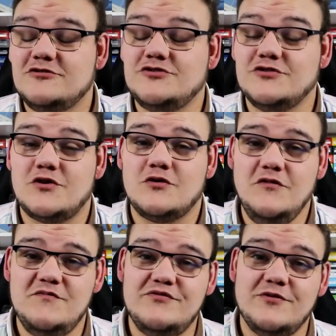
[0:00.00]
aujourd'hui on se
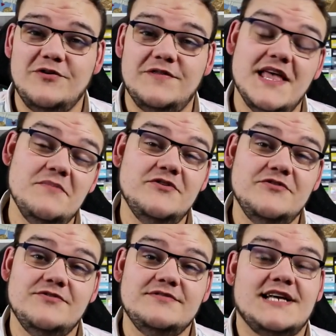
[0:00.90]
retrouve pour une hebdo
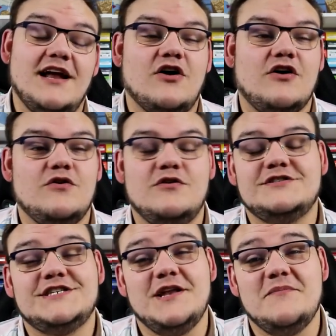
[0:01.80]
news, alors euh,
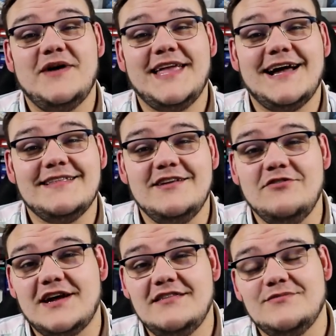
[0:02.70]
je n'ai pas gardé le
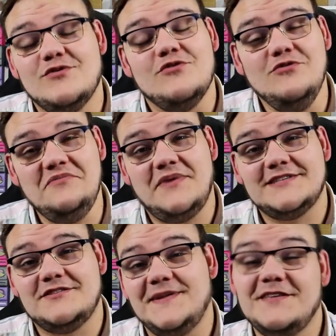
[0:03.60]
rythme une par
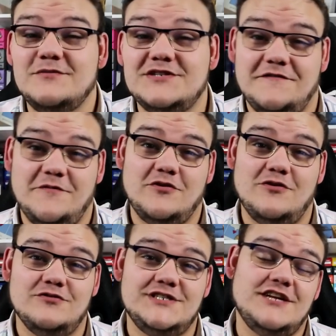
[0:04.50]
semaine comme je l'ai fait pendant
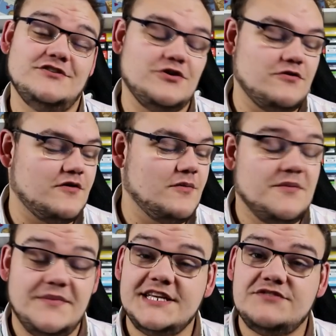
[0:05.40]
le challenge de novembre,
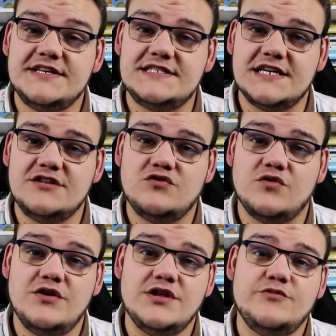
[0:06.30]
mais je vais essayer de
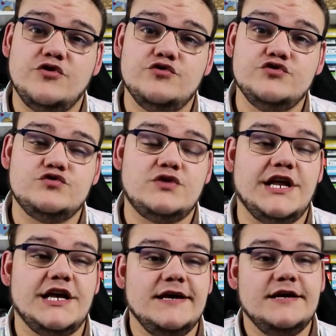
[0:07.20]
tourner une hebdo news toutes
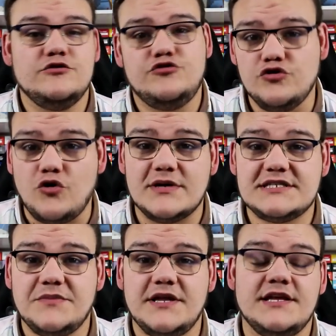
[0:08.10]
les 2-3
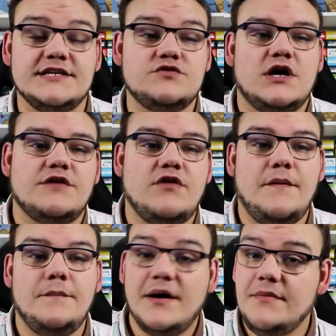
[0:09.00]
semaines, histoire
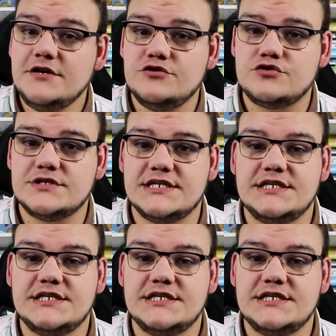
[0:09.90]
d'avoir pas mal de choses à